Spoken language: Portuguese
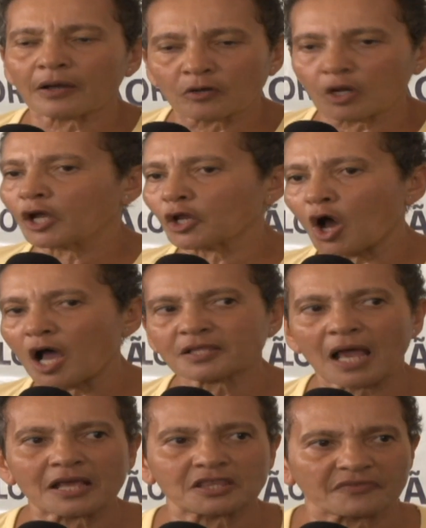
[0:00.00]

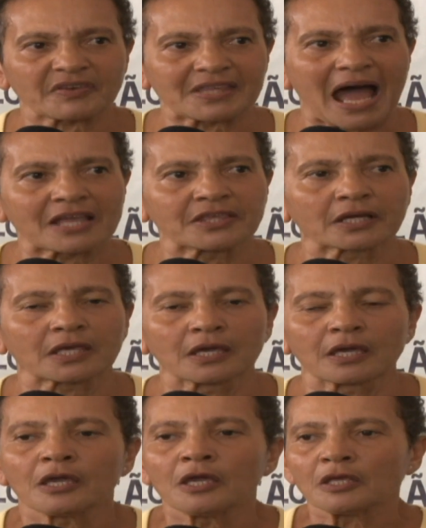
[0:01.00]
gloriosa atividade
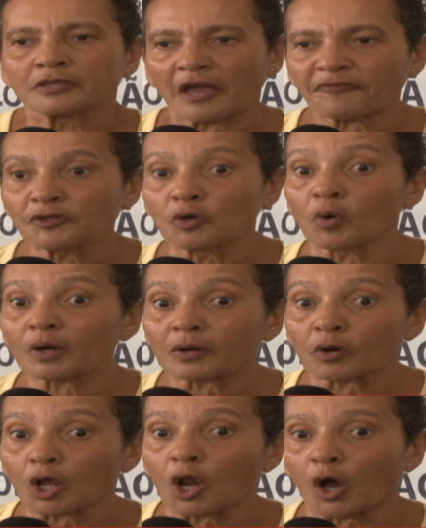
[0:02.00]
aqui, definiu um
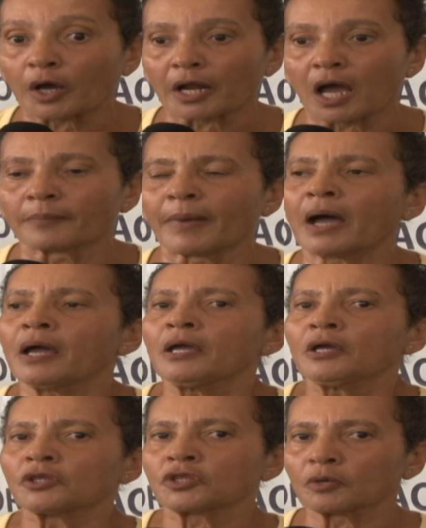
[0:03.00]
cronograma
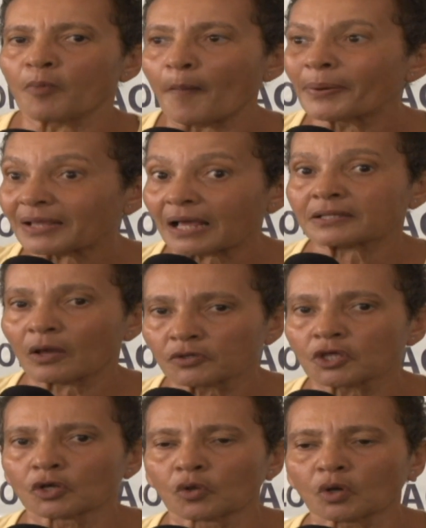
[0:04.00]
de mobilização e
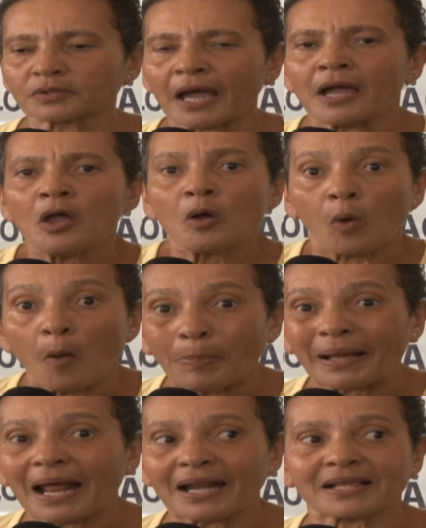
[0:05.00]
de luta com
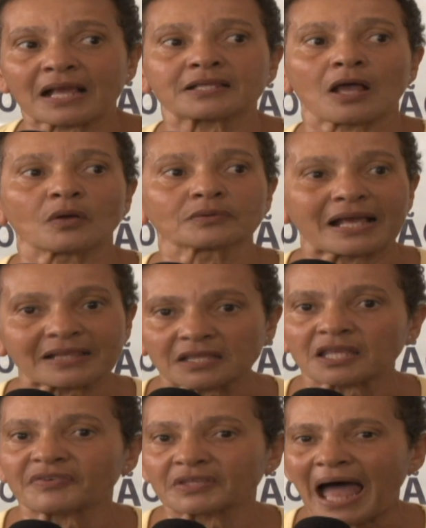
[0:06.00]
paralisação das
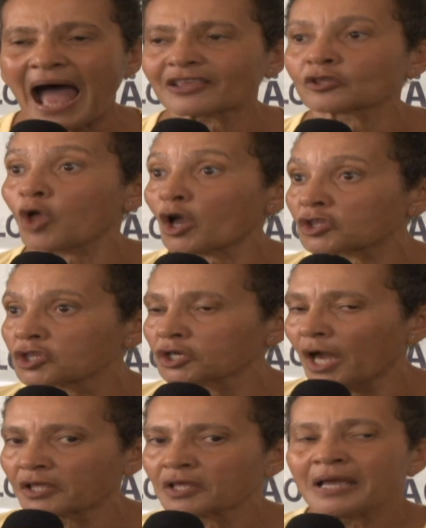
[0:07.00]
atividades dos
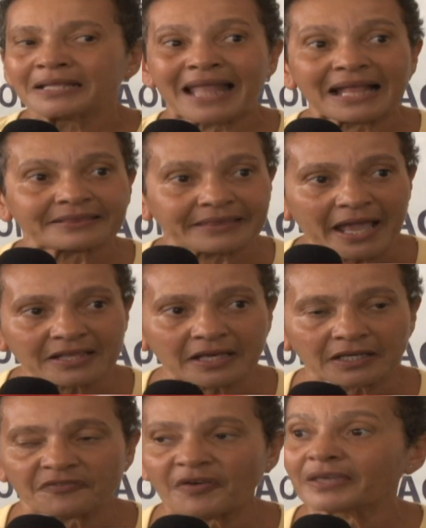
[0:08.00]
dias. Na terça
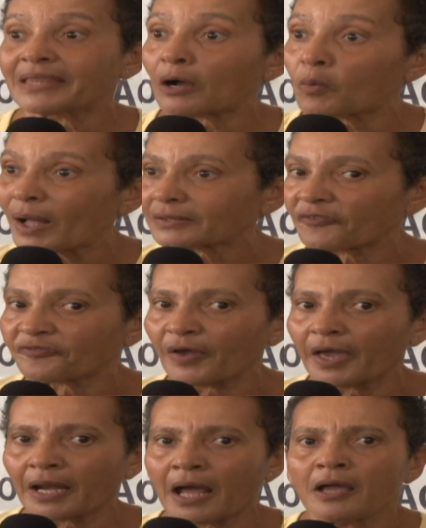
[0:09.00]
que vem, na
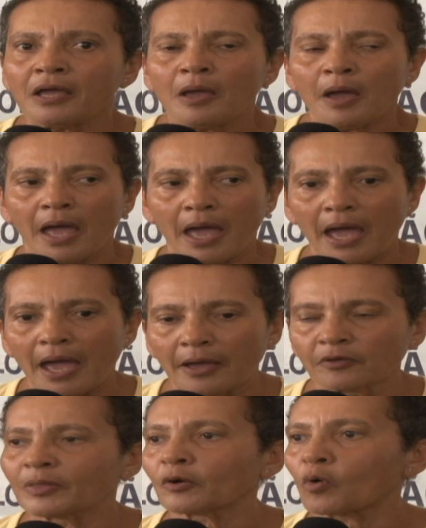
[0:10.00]
quarta-feira, é,
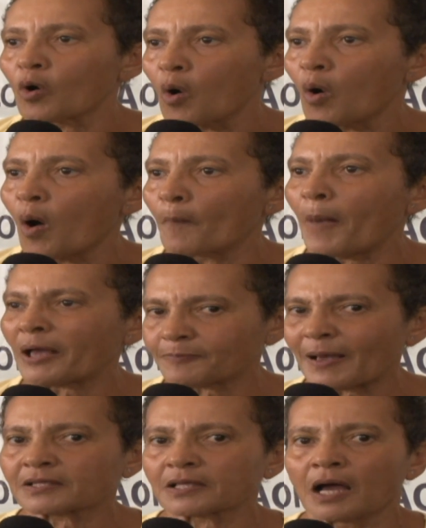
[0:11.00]
com
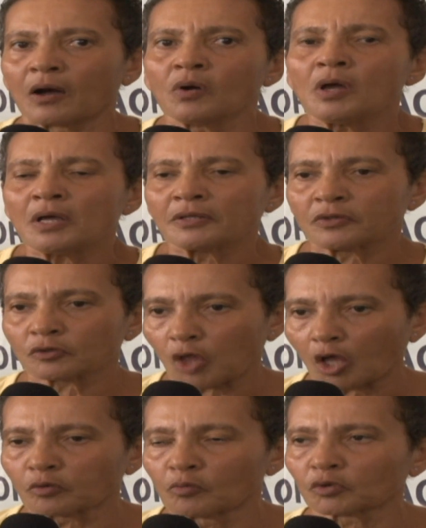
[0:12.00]
participação de
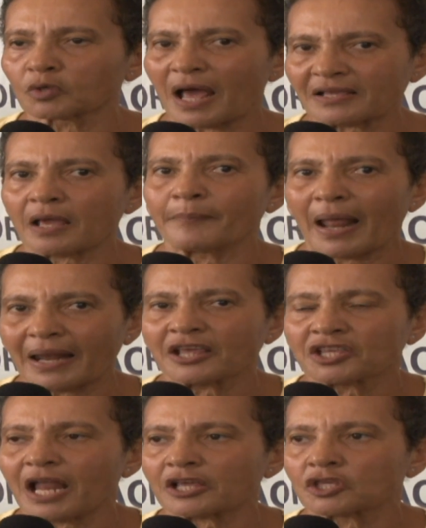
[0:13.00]
todo mundo na Assembleia
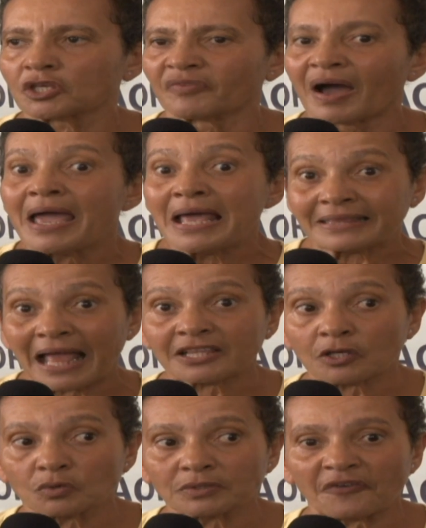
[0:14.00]
Legislativa. Na
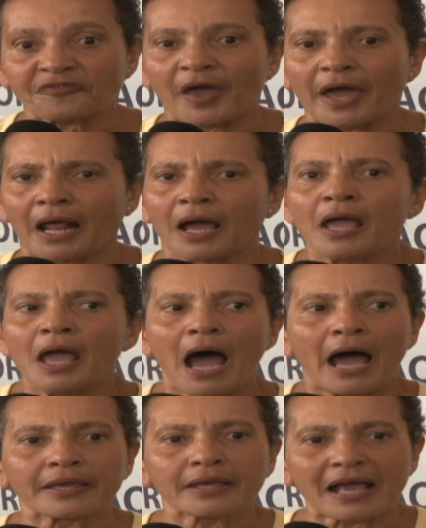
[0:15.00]
segunda-feira,
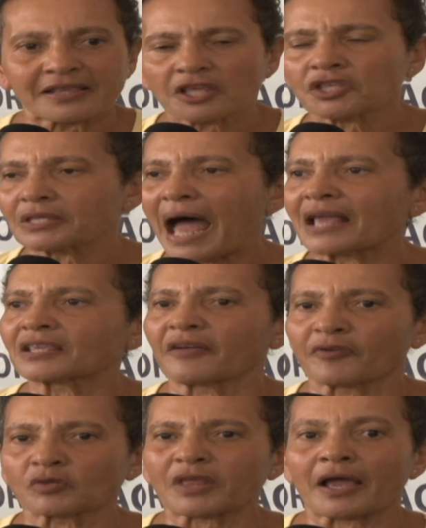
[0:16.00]
aí as entidades
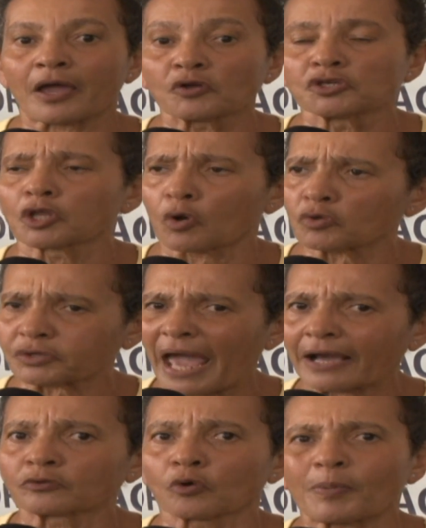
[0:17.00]
deverão estar reunidas com o
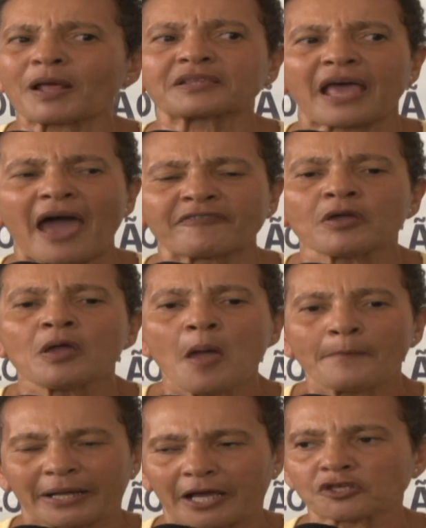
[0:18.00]
técnico do Planserve
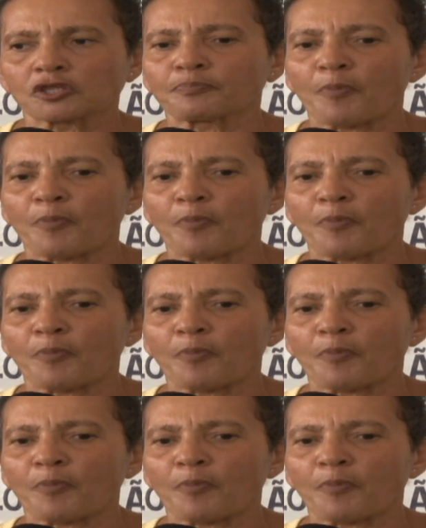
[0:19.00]
para que a gente